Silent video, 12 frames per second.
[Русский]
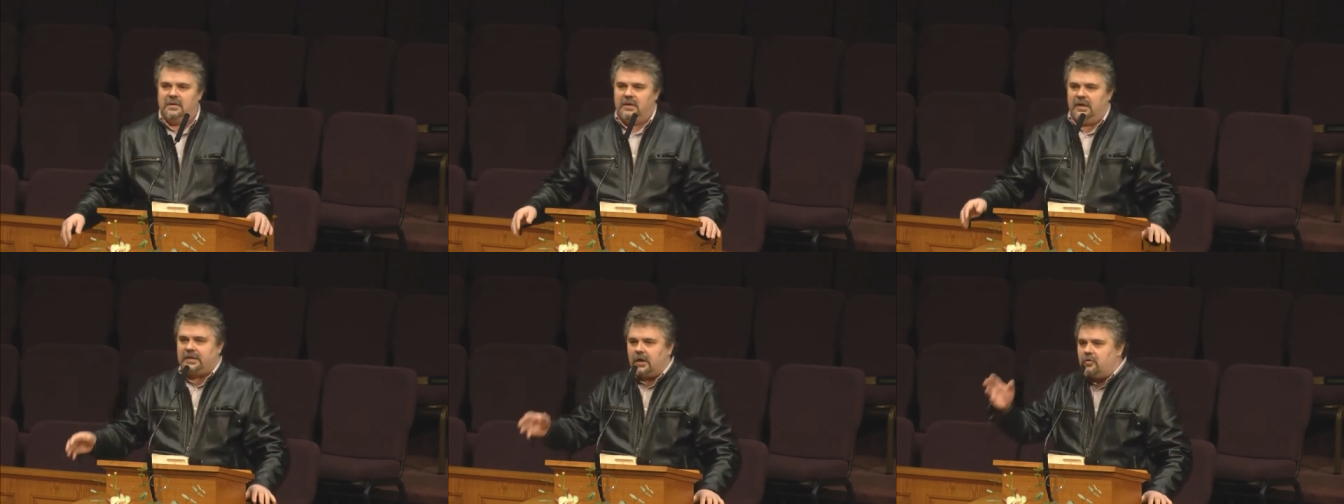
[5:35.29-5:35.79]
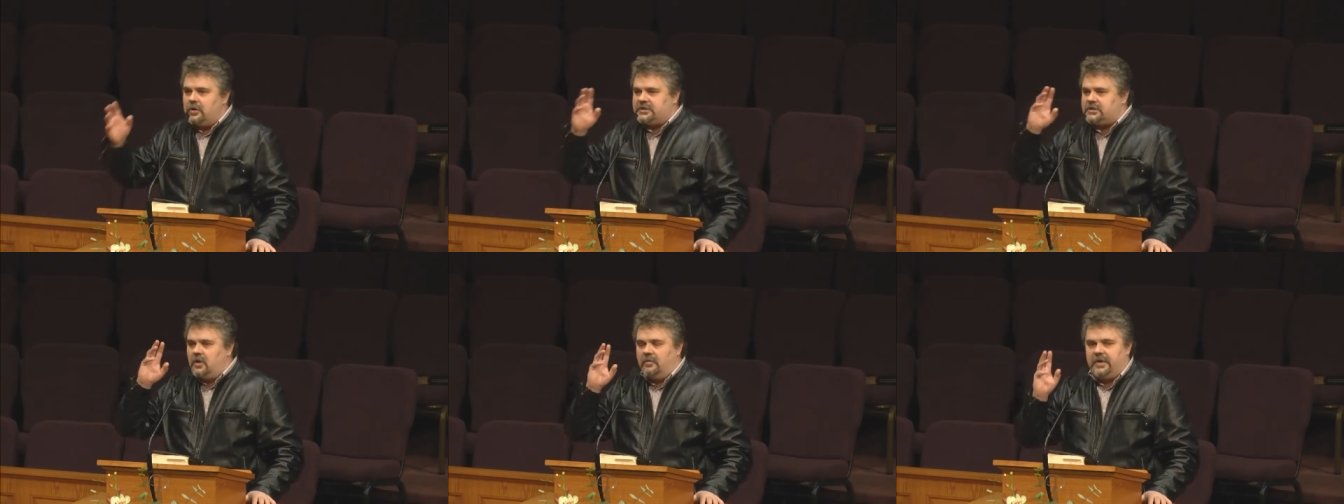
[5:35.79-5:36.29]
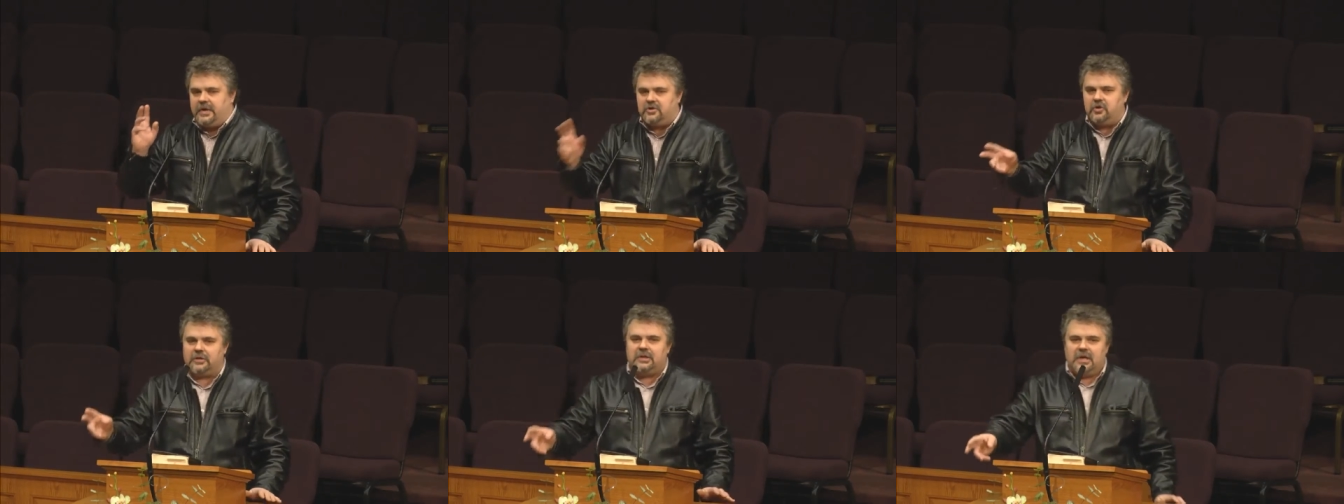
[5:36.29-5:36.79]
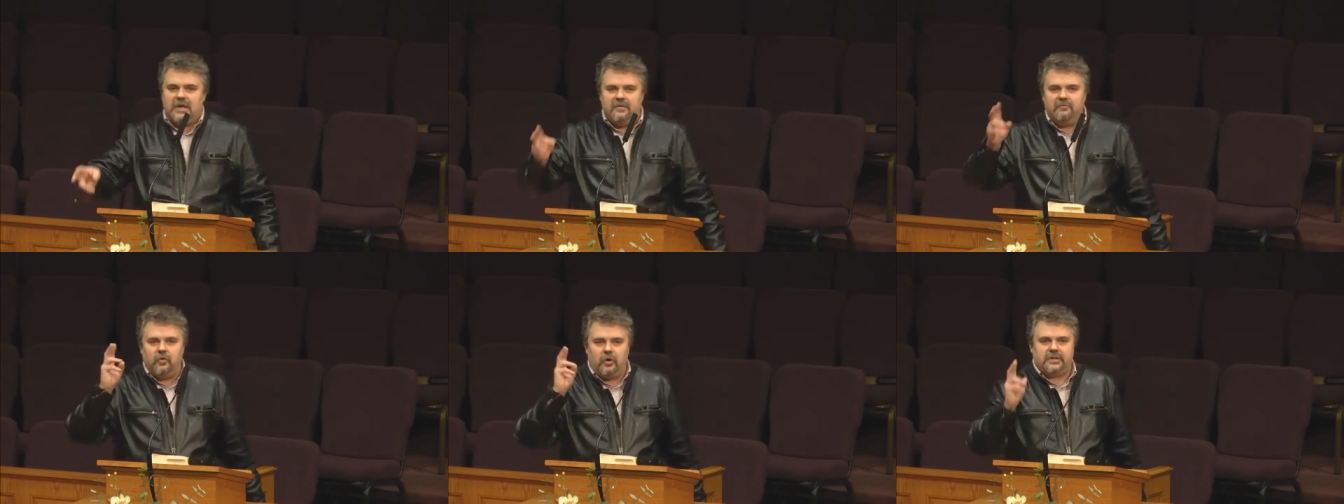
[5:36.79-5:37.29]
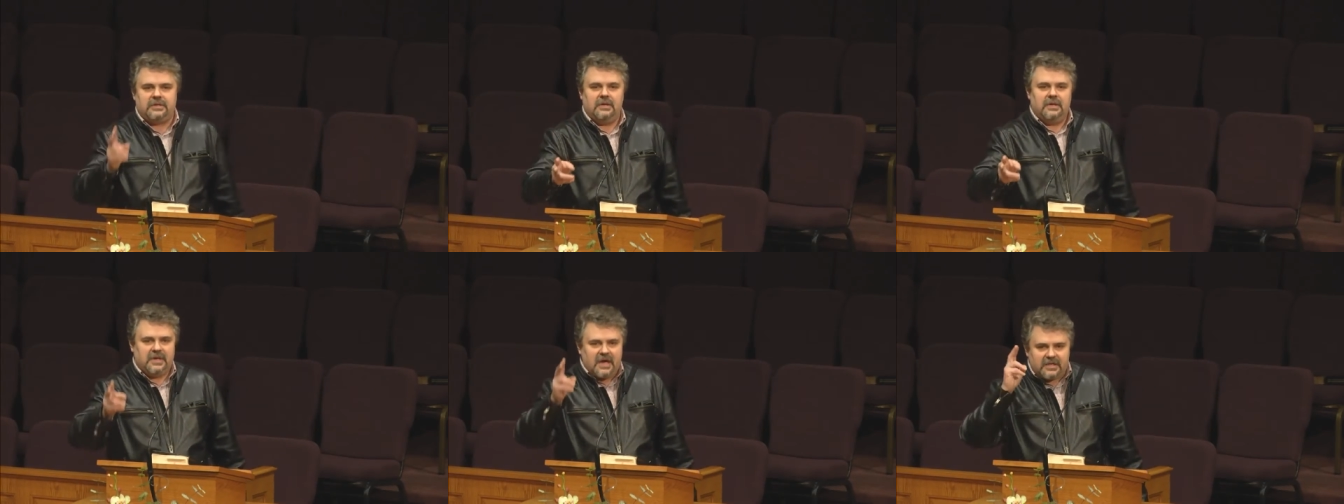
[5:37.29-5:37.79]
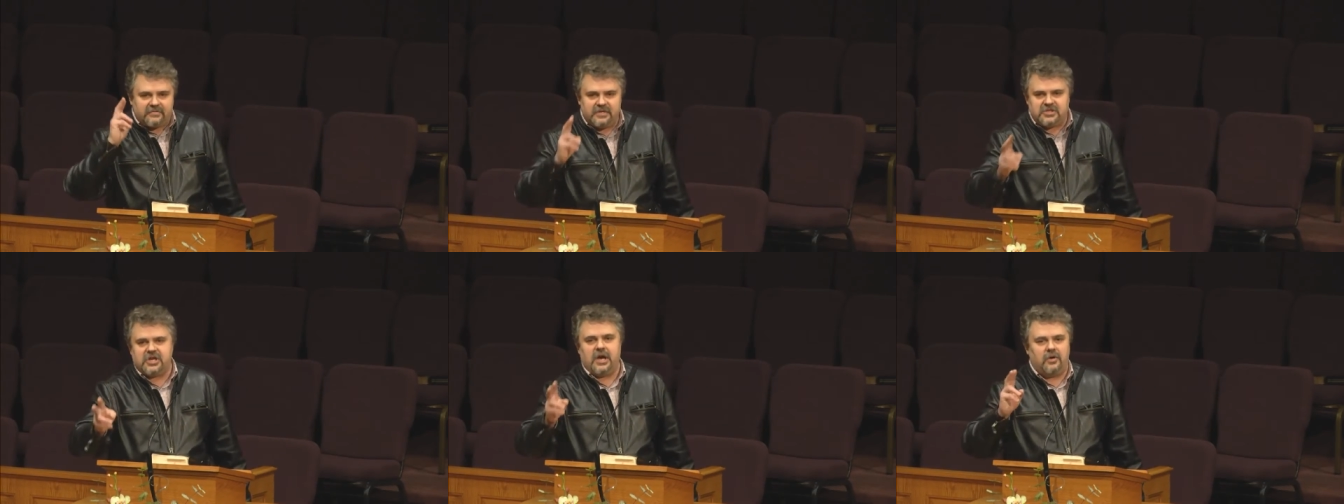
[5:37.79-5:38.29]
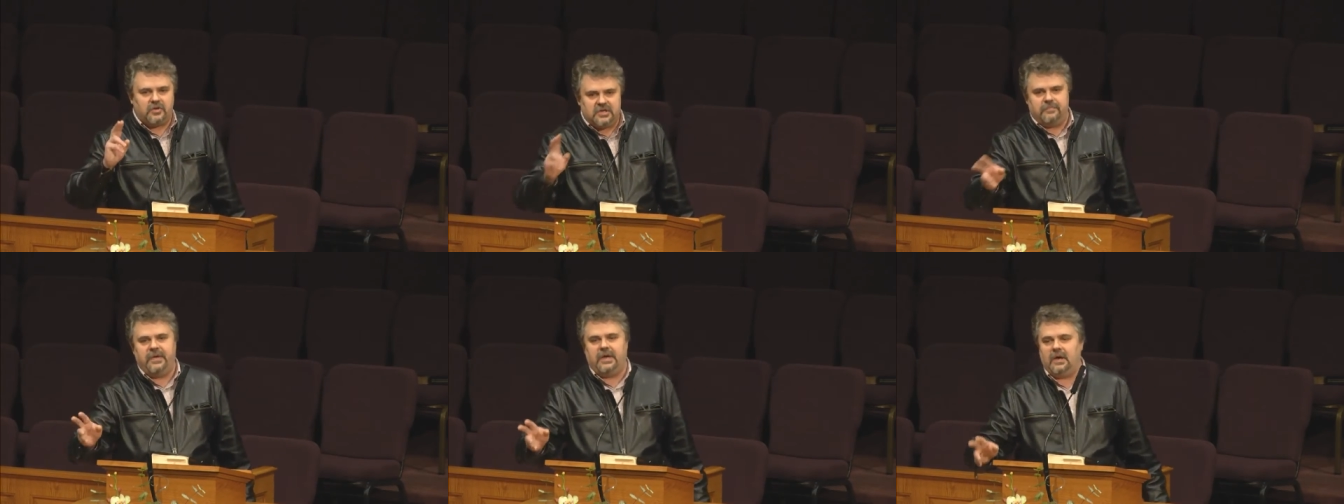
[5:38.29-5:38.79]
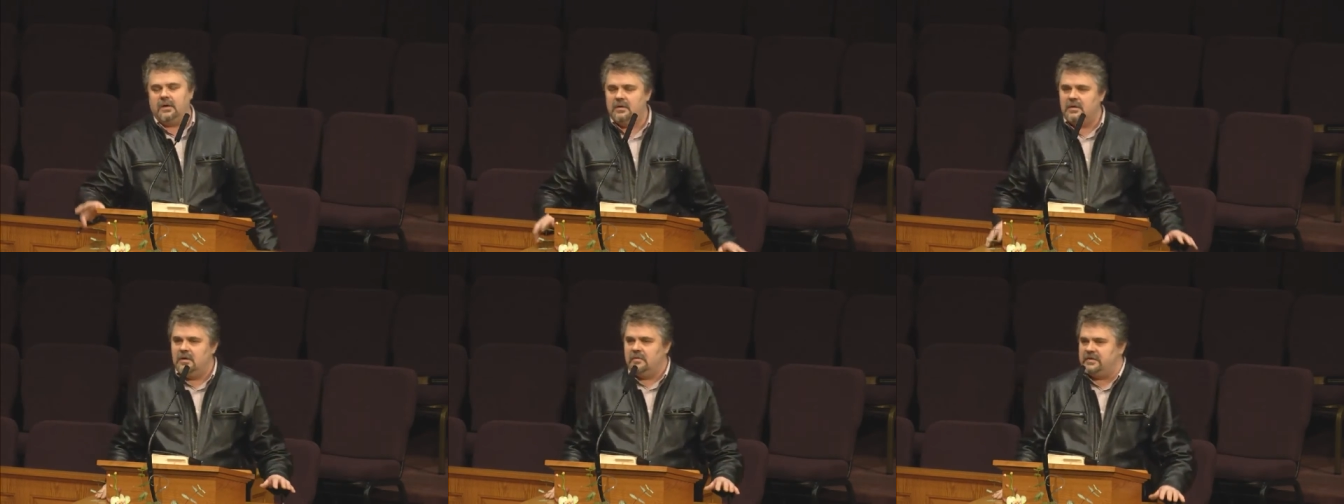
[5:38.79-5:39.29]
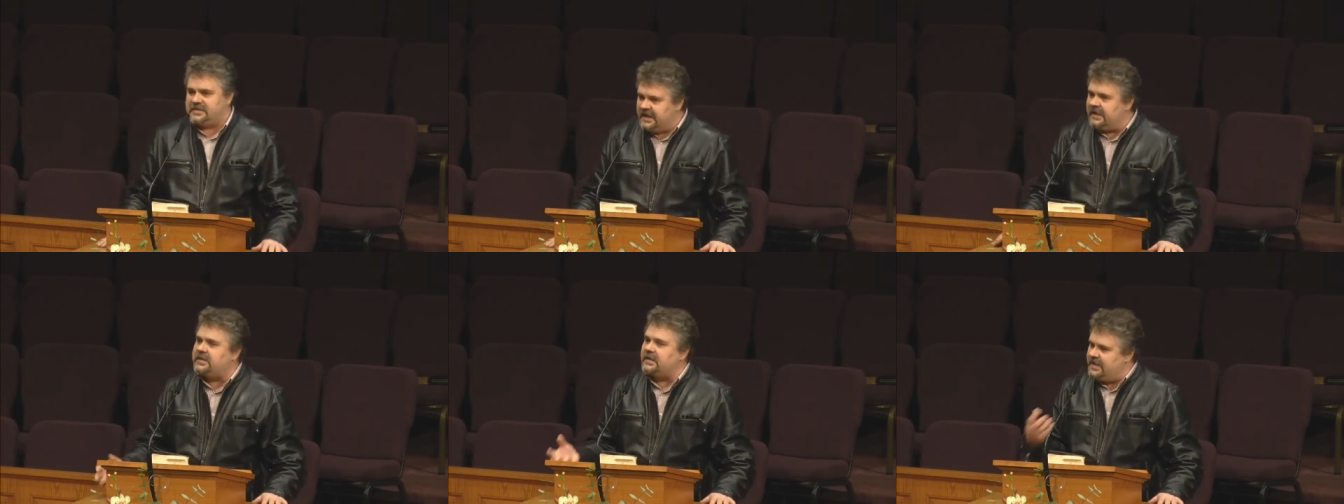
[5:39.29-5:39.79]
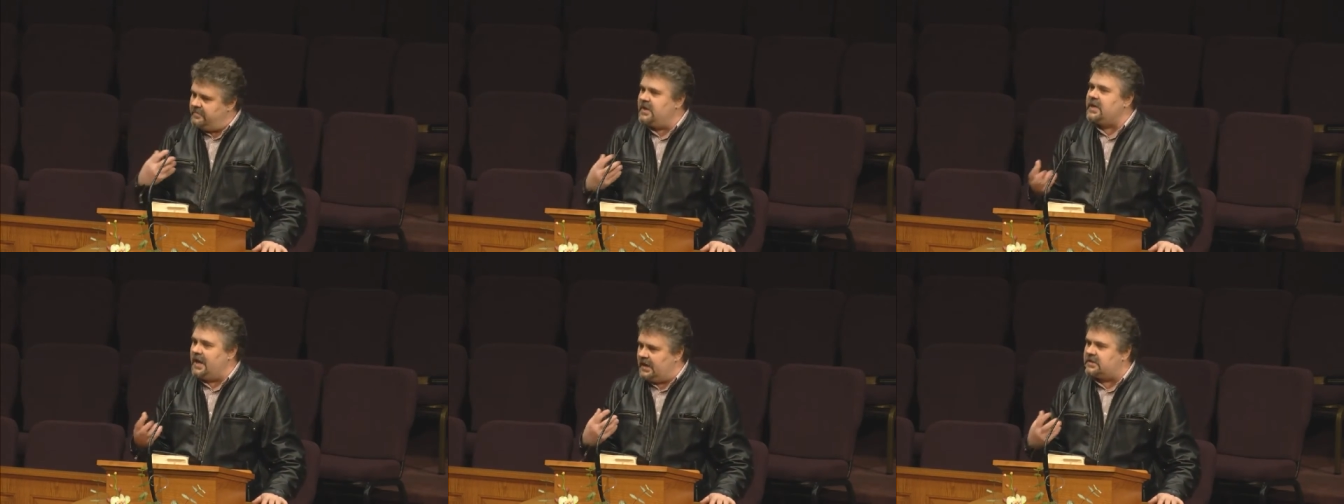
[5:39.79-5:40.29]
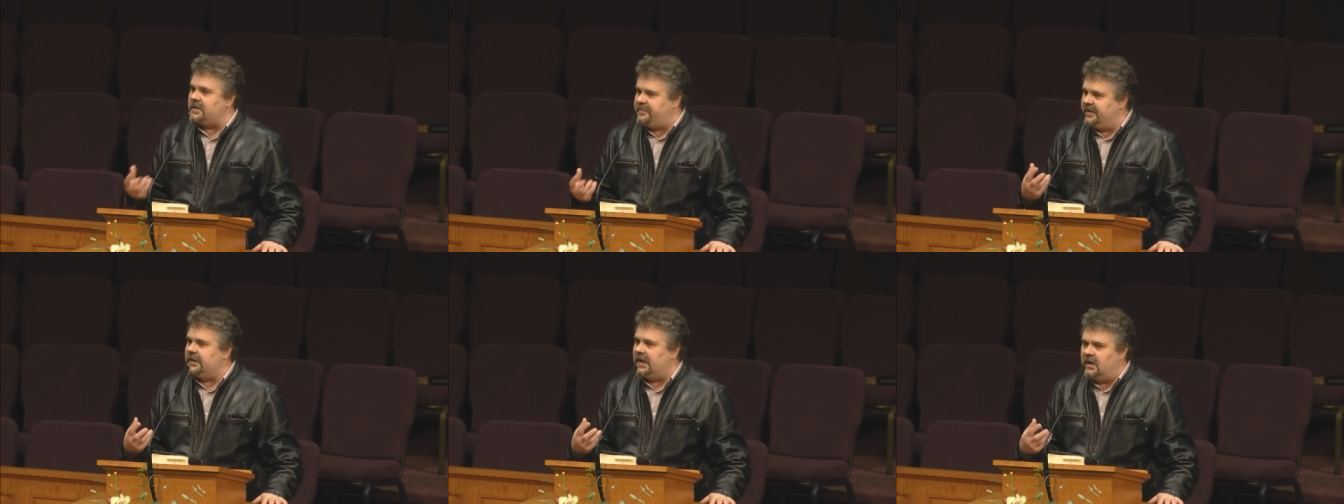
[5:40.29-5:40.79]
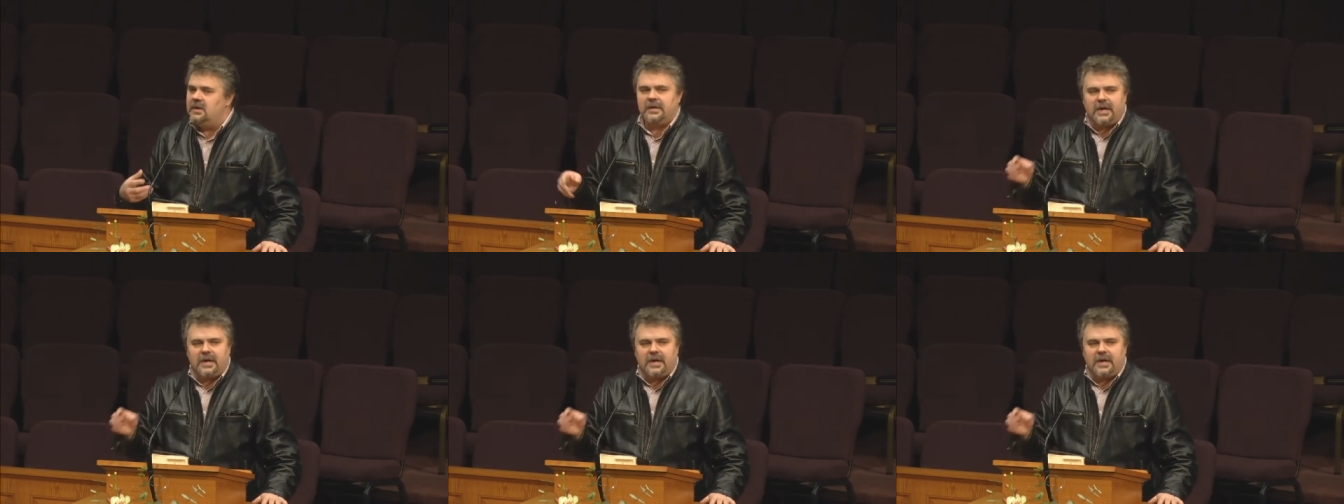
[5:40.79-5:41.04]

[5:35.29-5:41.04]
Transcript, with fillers: и такое слово идет, и вот я отвечаю тебе – вы знаете, для меня это было,